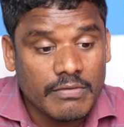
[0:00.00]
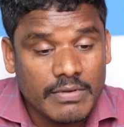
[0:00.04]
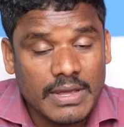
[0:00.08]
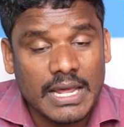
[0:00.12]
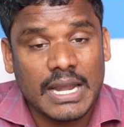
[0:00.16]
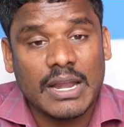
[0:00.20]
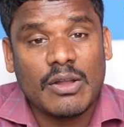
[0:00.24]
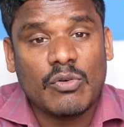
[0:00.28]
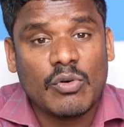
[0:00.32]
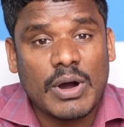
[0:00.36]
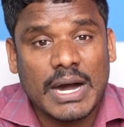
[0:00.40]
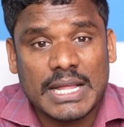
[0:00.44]

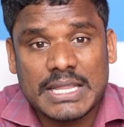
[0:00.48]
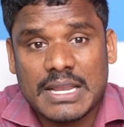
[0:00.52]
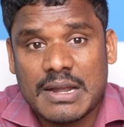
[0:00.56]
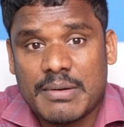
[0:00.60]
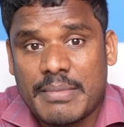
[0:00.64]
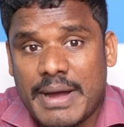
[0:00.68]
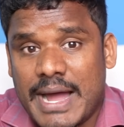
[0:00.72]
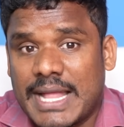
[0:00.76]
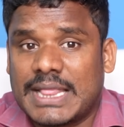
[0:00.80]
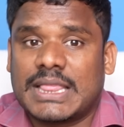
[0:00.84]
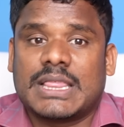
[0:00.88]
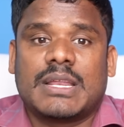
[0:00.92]
వీళ్ళ
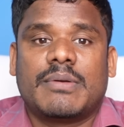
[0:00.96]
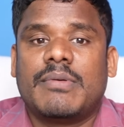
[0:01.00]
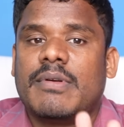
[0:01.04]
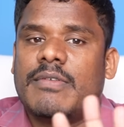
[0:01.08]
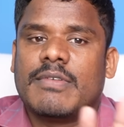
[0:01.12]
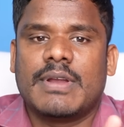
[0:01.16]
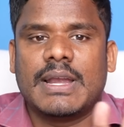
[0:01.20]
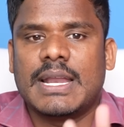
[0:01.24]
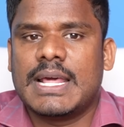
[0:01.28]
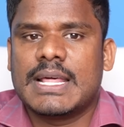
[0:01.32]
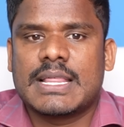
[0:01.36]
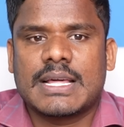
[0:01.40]
వాదన మాత్రమే
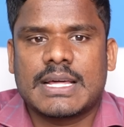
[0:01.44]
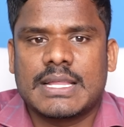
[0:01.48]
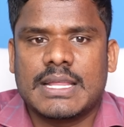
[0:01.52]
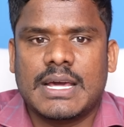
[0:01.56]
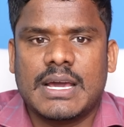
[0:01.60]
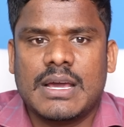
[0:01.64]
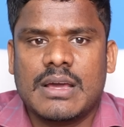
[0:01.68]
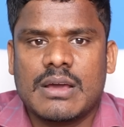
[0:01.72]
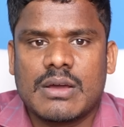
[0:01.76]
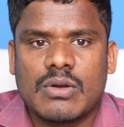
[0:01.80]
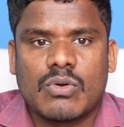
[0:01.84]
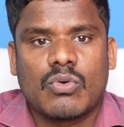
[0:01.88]
వెళ్ళలేదు
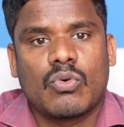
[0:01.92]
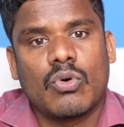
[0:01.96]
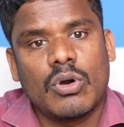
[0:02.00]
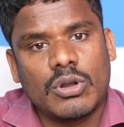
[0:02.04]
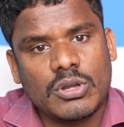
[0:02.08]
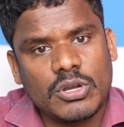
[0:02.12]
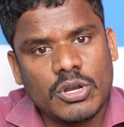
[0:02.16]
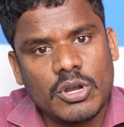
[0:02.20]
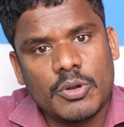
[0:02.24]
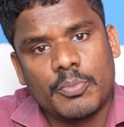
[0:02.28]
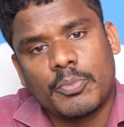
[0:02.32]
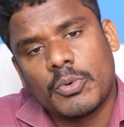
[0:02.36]
కదా
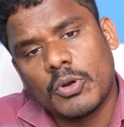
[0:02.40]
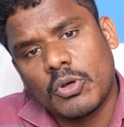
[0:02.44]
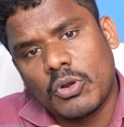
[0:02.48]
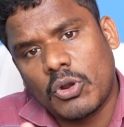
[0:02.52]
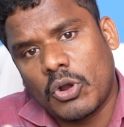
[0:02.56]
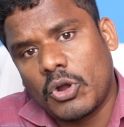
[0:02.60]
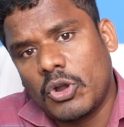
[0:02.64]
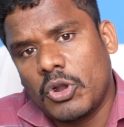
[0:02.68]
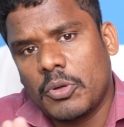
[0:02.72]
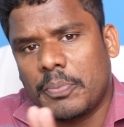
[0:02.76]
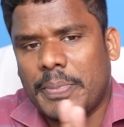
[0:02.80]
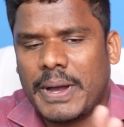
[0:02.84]
కోర్టులు ఎప్పుడు
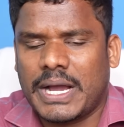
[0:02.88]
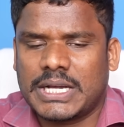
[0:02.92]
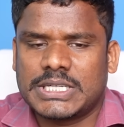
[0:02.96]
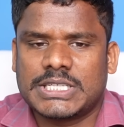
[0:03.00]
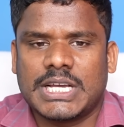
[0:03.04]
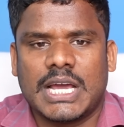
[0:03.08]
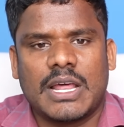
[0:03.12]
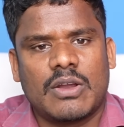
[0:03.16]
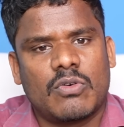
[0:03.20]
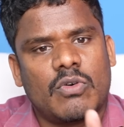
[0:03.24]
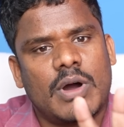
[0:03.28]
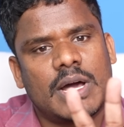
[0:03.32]
రెండు
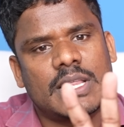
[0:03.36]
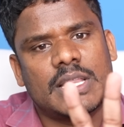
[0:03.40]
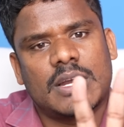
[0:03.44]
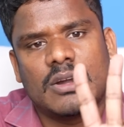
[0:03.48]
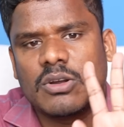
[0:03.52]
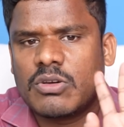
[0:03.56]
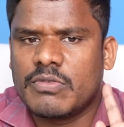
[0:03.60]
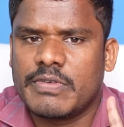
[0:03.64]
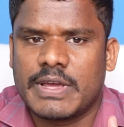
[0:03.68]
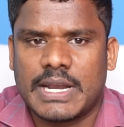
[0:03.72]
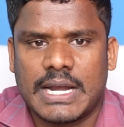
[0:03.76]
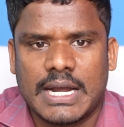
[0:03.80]
పక్షాల
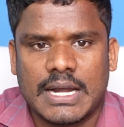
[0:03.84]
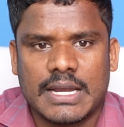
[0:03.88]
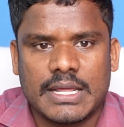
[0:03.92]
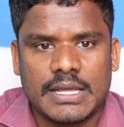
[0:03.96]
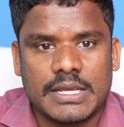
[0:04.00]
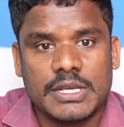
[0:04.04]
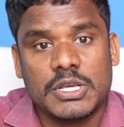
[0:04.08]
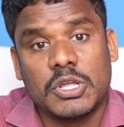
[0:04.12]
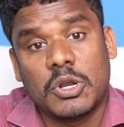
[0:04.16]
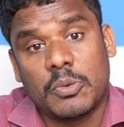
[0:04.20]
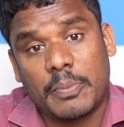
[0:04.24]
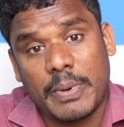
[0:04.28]
వాదనలు వినాలి
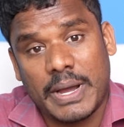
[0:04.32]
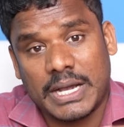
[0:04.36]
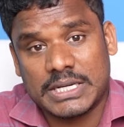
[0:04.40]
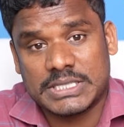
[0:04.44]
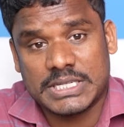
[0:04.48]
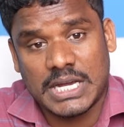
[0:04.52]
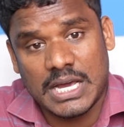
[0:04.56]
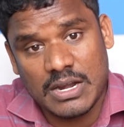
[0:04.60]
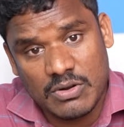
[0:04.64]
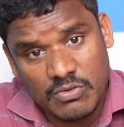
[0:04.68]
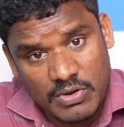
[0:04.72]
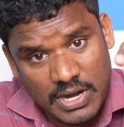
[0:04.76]
ఇరు
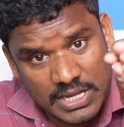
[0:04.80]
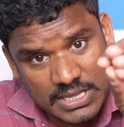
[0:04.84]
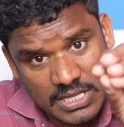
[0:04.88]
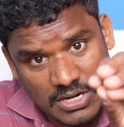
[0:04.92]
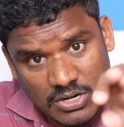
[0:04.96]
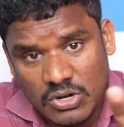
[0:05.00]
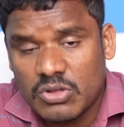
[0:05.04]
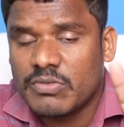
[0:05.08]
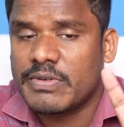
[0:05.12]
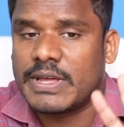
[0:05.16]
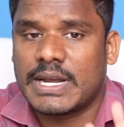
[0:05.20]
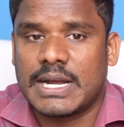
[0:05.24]
పక్షాల
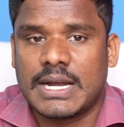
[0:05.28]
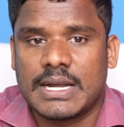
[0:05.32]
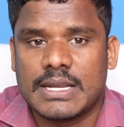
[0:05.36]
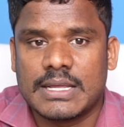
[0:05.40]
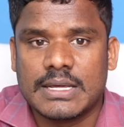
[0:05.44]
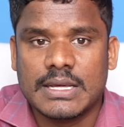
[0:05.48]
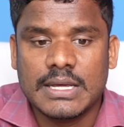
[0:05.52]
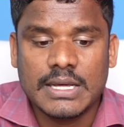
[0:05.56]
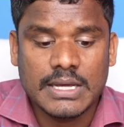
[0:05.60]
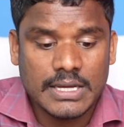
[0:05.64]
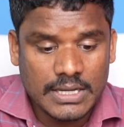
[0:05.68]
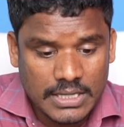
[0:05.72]
వాదనలు
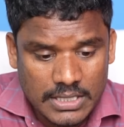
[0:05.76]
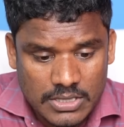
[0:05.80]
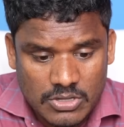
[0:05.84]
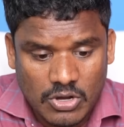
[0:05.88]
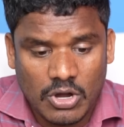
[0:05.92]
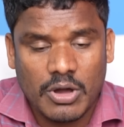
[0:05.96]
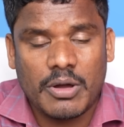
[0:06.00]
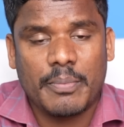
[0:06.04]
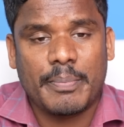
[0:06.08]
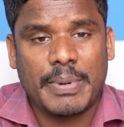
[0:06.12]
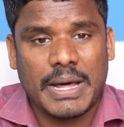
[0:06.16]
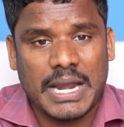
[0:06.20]
వినాలి
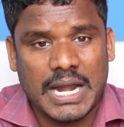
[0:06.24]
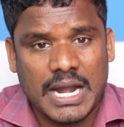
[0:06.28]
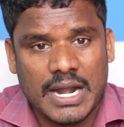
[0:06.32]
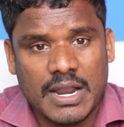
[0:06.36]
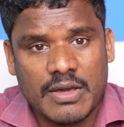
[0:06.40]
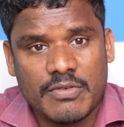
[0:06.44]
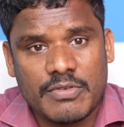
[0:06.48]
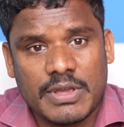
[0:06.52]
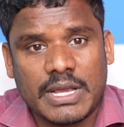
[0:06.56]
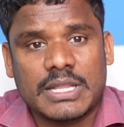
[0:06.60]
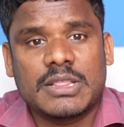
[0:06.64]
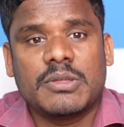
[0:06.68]
ఇదిగో
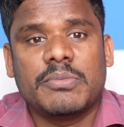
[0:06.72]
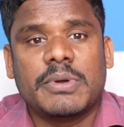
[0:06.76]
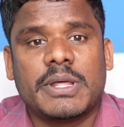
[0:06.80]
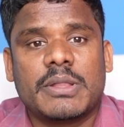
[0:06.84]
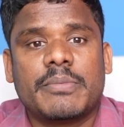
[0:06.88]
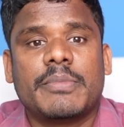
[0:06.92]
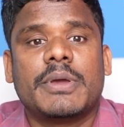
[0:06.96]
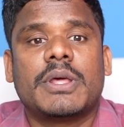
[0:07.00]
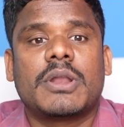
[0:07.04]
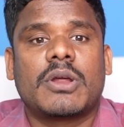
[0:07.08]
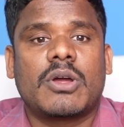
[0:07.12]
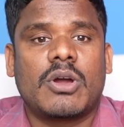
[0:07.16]
పలానా వ్యక్తి
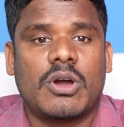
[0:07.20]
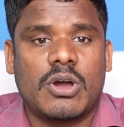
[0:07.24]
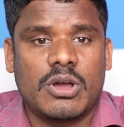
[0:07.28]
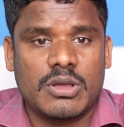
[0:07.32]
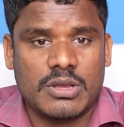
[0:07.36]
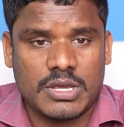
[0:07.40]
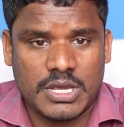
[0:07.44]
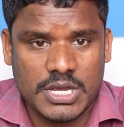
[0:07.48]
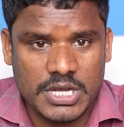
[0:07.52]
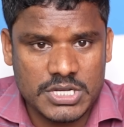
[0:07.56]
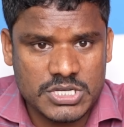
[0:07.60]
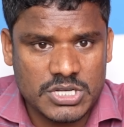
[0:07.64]
మీద మీరు
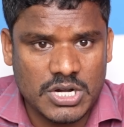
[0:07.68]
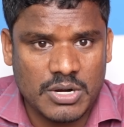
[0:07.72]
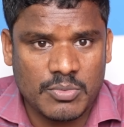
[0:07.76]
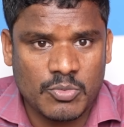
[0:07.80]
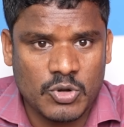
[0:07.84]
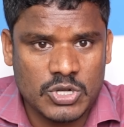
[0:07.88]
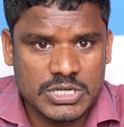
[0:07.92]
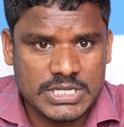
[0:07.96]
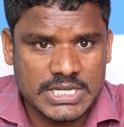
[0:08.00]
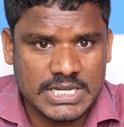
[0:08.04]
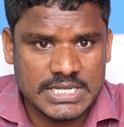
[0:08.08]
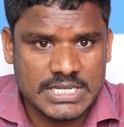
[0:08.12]
కేసు
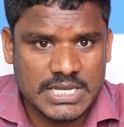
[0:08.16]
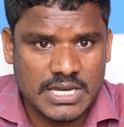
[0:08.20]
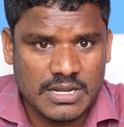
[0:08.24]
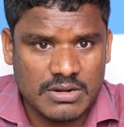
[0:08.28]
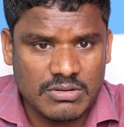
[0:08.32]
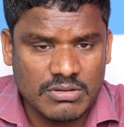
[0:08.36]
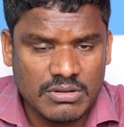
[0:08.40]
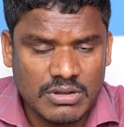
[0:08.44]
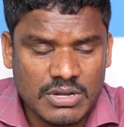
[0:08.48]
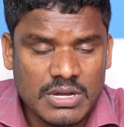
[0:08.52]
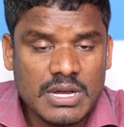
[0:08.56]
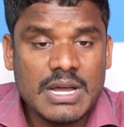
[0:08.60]
నమోదు
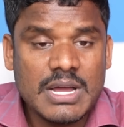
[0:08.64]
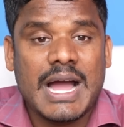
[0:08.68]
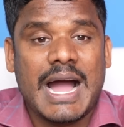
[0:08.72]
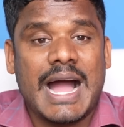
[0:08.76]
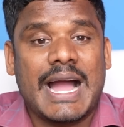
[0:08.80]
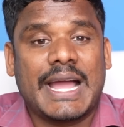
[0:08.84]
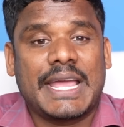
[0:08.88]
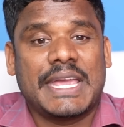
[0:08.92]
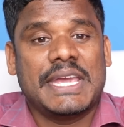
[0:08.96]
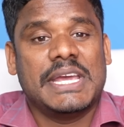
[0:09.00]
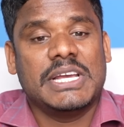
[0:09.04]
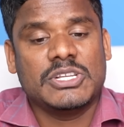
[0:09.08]
చేశారు
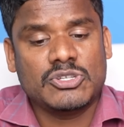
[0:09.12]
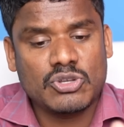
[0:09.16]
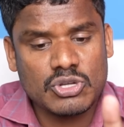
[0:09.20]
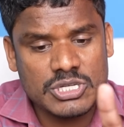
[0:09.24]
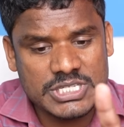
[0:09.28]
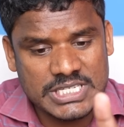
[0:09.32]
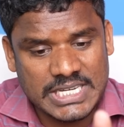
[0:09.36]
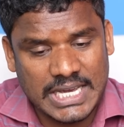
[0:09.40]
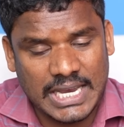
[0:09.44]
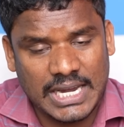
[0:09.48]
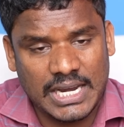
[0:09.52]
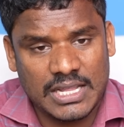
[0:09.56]
ఆ కేసు
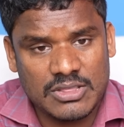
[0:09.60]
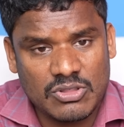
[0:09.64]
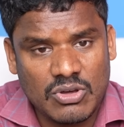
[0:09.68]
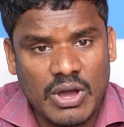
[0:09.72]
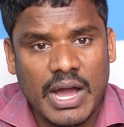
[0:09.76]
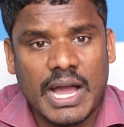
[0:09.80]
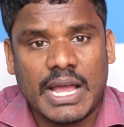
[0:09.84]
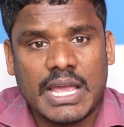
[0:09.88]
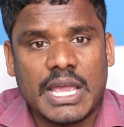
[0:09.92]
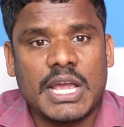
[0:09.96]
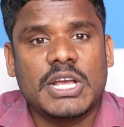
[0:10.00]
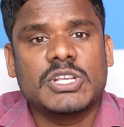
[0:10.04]
చెల్లదు
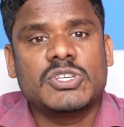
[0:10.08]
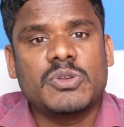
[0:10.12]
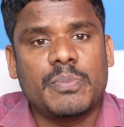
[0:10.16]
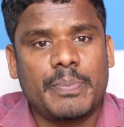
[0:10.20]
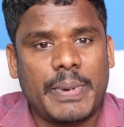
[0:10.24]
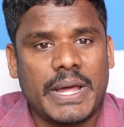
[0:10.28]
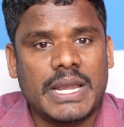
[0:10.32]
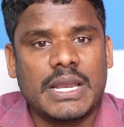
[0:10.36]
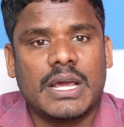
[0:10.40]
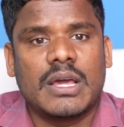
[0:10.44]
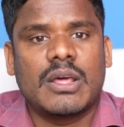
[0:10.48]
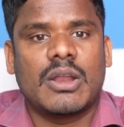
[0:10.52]
ఆ కేసు
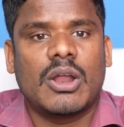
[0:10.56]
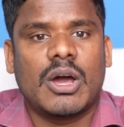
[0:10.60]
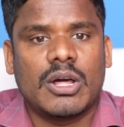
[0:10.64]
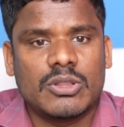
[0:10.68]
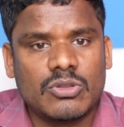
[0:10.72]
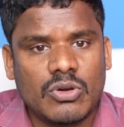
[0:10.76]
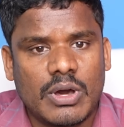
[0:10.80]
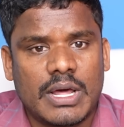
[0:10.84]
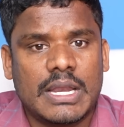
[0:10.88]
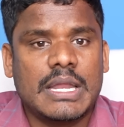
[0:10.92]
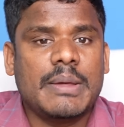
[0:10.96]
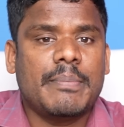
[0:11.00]

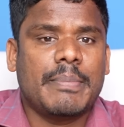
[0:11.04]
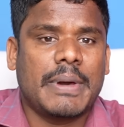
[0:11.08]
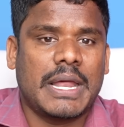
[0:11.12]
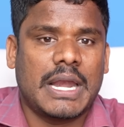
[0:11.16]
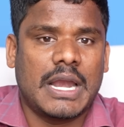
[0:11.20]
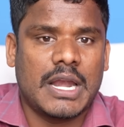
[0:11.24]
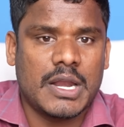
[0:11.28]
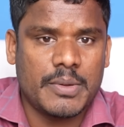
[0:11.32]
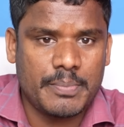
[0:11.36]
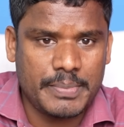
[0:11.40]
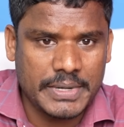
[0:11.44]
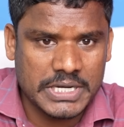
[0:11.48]
పనికిరాదు అని
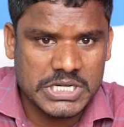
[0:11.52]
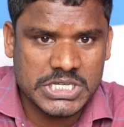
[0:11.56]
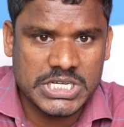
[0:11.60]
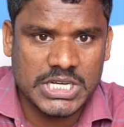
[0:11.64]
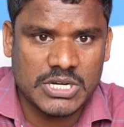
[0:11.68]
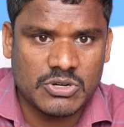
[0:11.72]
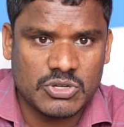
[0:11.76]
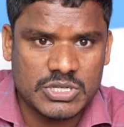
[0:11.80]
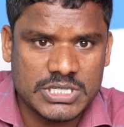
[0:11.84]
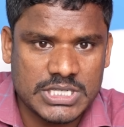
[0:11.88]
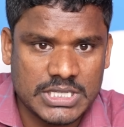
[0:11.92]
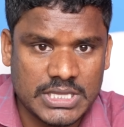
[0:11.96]
పలానా
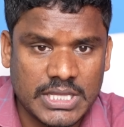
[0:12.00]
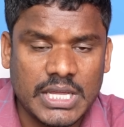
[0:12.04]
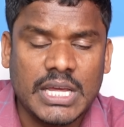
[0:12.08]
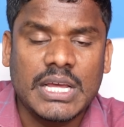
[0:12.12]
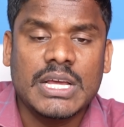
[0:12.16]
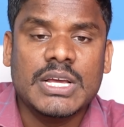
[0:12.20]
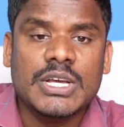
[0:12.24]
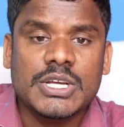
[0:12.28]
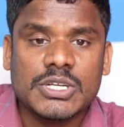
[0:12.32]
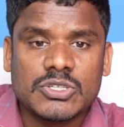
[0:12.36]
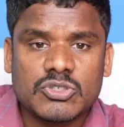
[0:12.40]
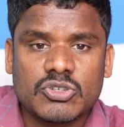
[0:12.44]
పిటిషన్ వచ్చింది
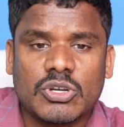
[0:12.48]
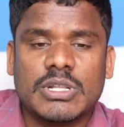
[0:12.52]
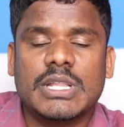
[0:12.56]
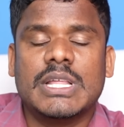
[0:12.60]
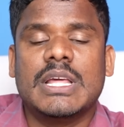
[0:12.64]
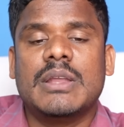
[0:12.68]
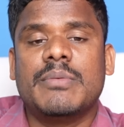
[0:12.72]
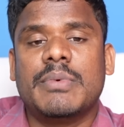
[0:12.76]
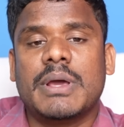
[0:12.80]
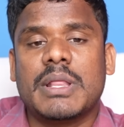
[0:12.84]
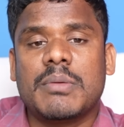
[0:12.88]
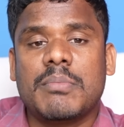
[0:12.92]
సో
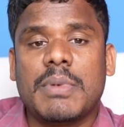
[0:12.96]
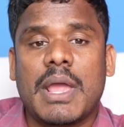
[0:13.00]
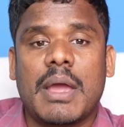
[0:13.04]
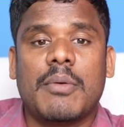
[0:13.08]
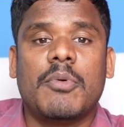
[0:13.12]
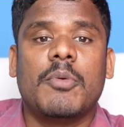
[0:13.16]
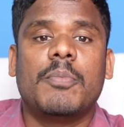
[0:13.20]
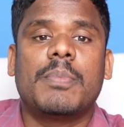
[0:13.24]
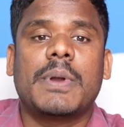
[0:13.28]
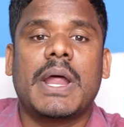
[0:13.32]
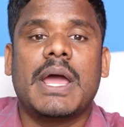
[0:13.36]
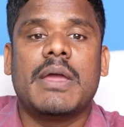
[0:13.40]
దీని మీద మీ
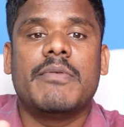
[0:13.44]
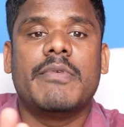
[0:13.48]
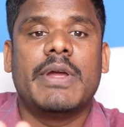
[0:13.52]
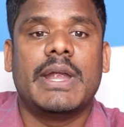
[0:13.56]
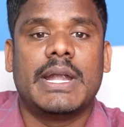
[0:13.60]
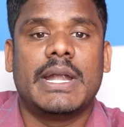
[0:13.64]
అభిప్రాయం